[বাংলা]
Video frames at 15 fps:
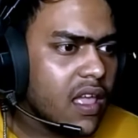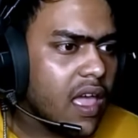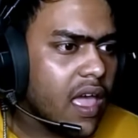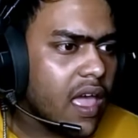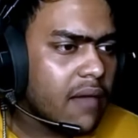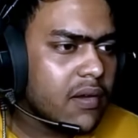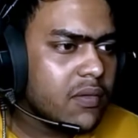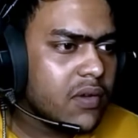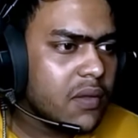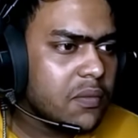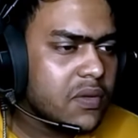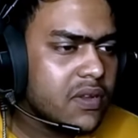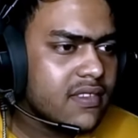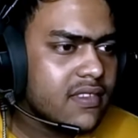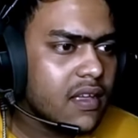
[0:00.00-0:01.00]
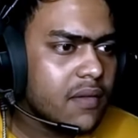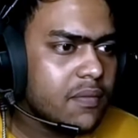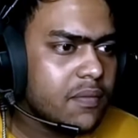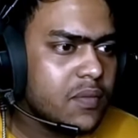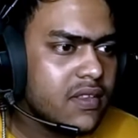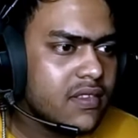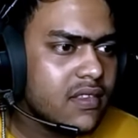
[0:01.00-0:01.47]
একবারে মানে ব্রিজ দিয়ে
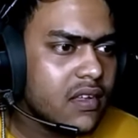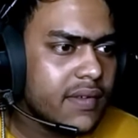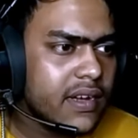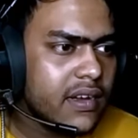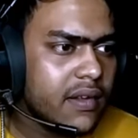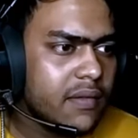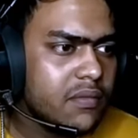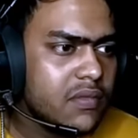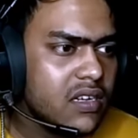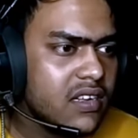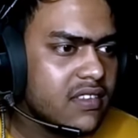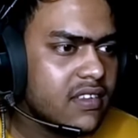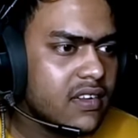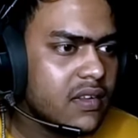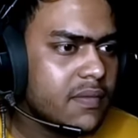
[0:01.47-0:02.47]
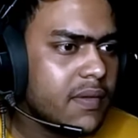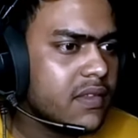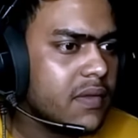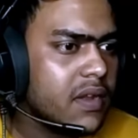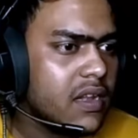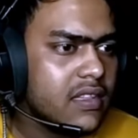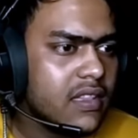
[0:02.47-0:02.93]
ব্রিজের মানে নিচে ডিগবাজি
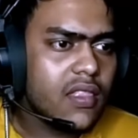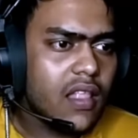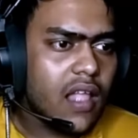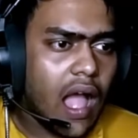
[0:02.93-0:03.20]
মেরে দিতাম